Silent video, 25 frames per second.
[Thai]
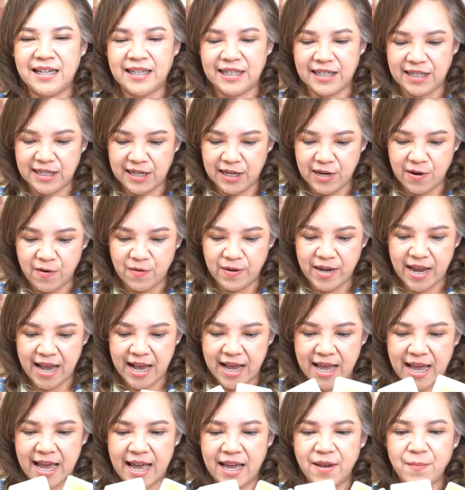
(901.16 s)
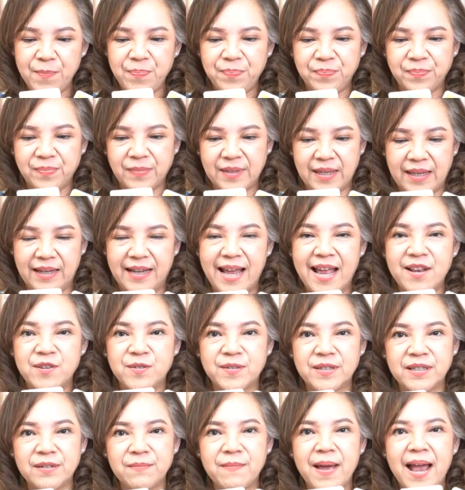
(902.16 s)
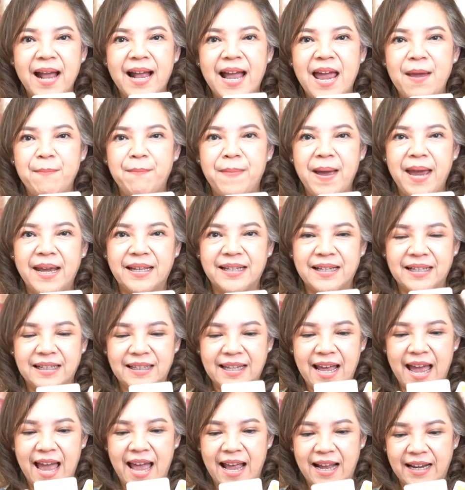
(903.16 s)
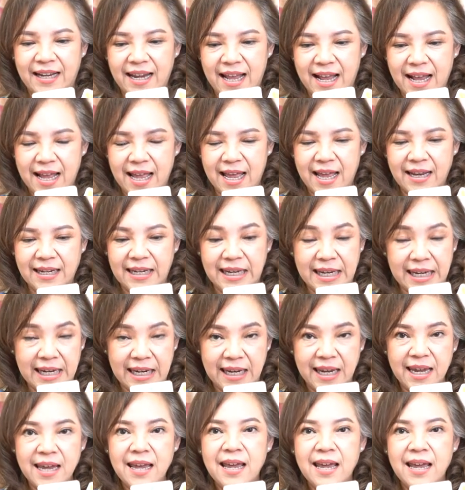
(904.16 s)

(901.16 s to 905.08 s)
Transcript: เลยทีเดียวนะคะการซื้อมาขายไปต่างๆนะคะดี